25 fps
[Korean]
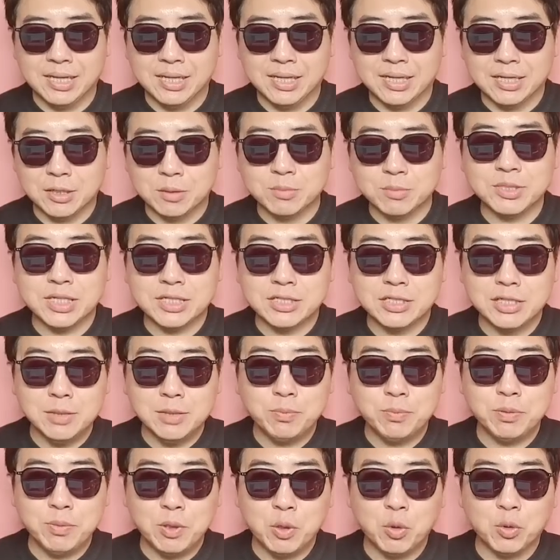그럼 이제
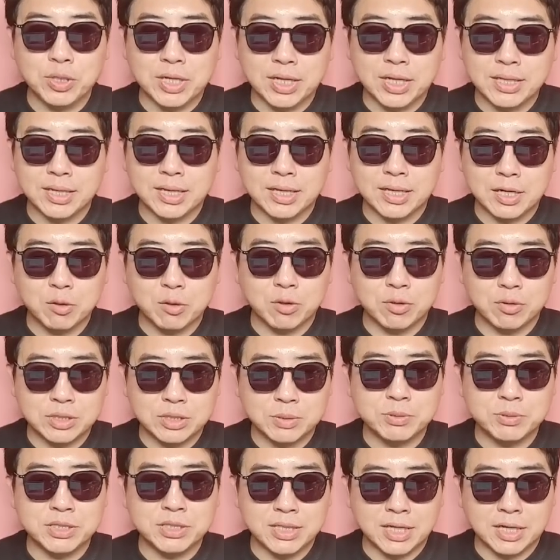슬픔의 5단계라고
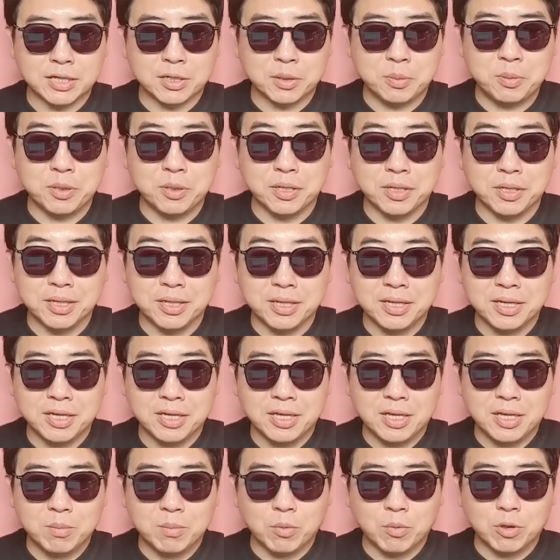칩시다 그러면
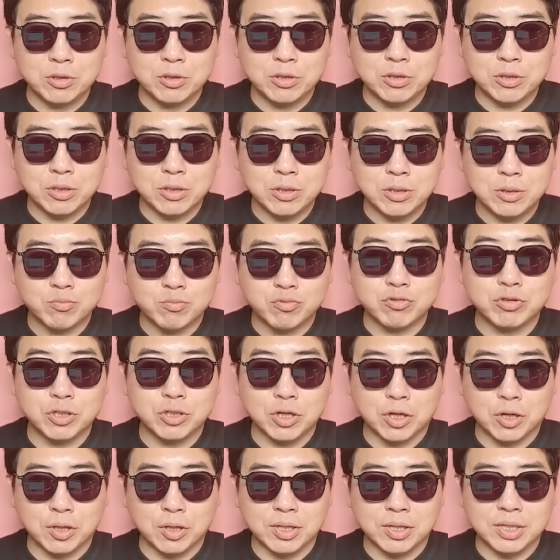먼저
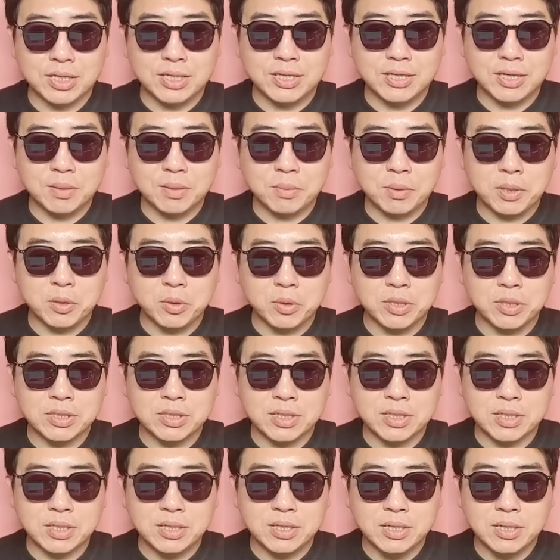부정 이게 바로
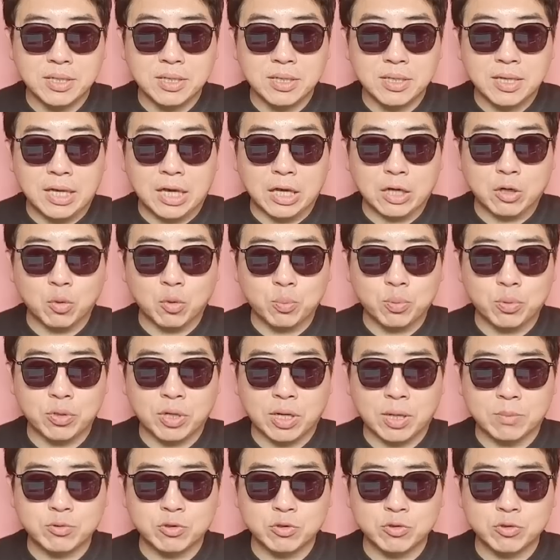이제 에코프로
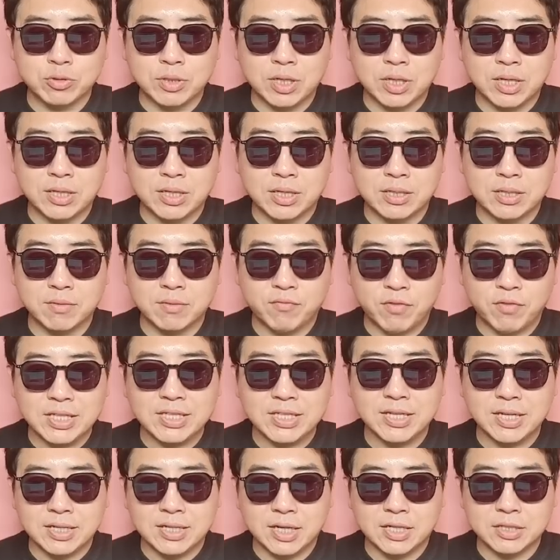압수수색이라는
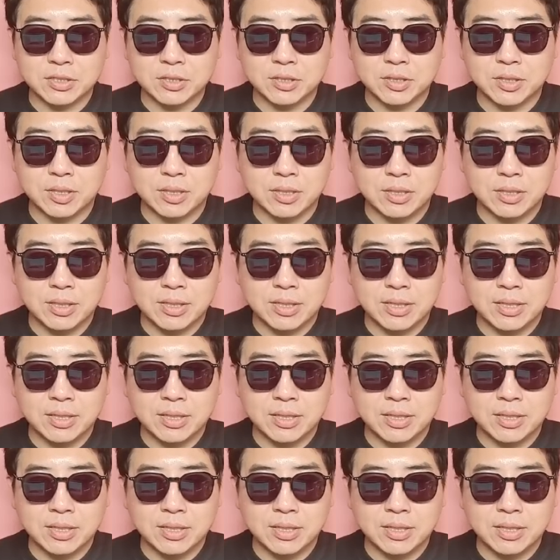팩트에 대해서